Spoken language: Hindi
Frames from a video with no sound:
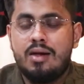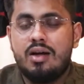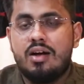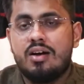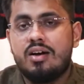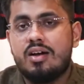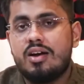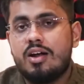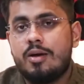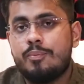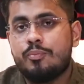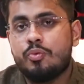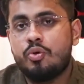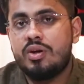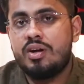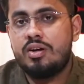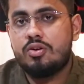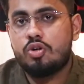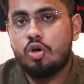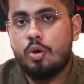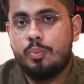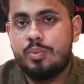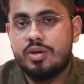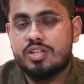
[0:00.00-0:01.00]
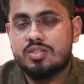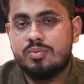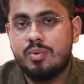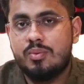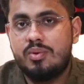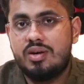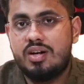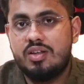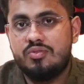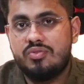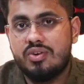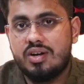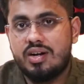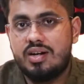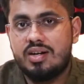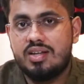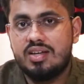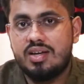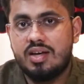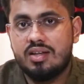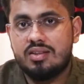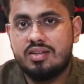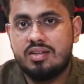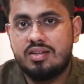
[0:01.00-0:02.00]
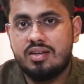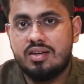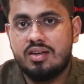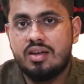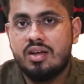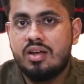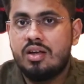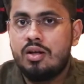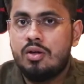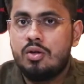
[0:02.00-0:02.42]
अगर आपको इन टॉपिक्स में भी डिफ़िकल्टी आती है